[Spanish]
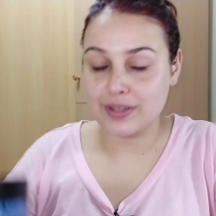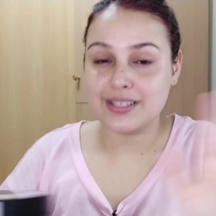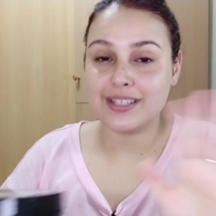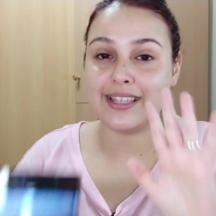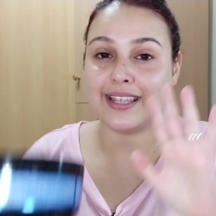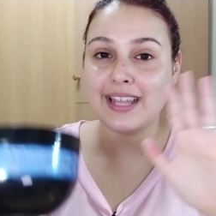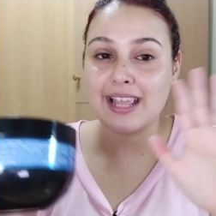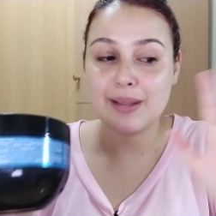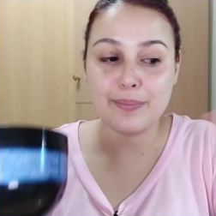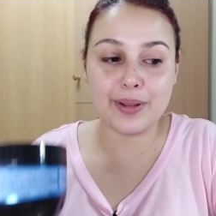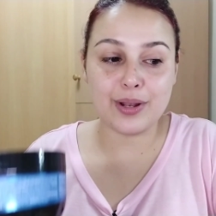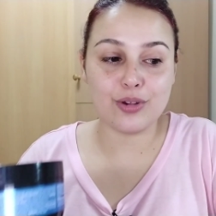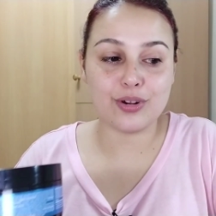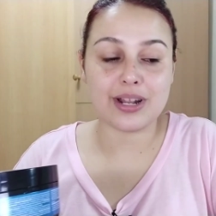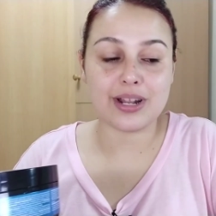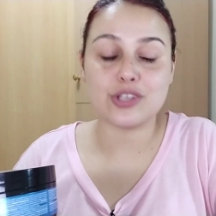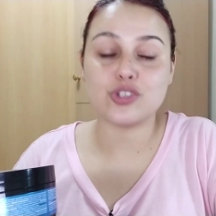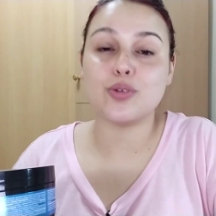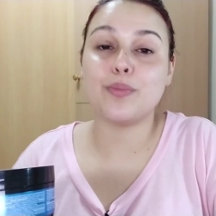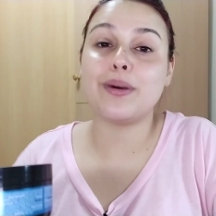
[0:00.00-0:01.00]
si tenéis el pelo
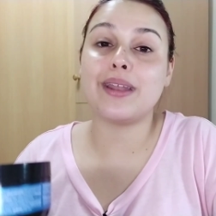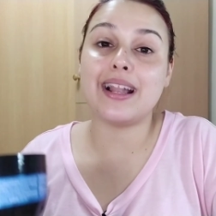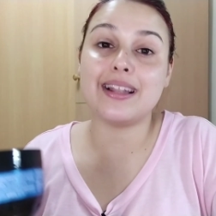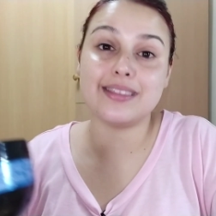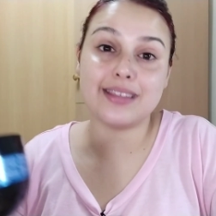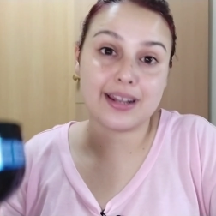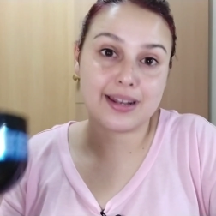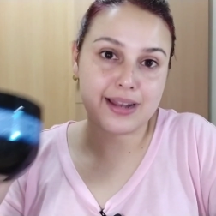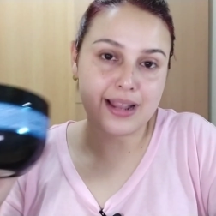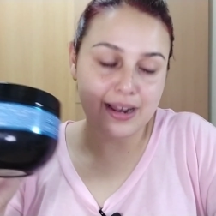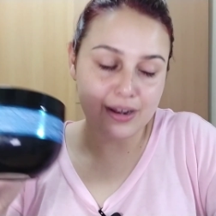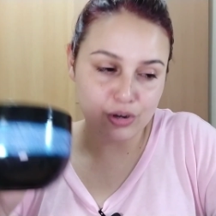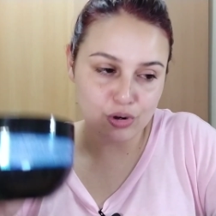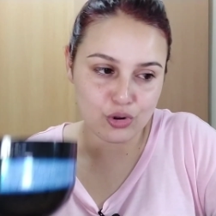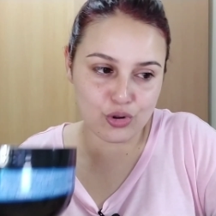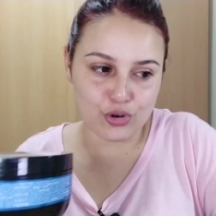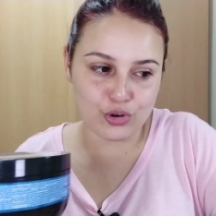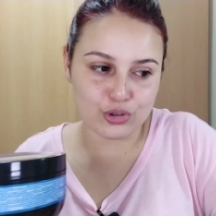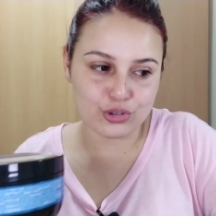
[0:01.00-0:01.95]
graso para alternarlo con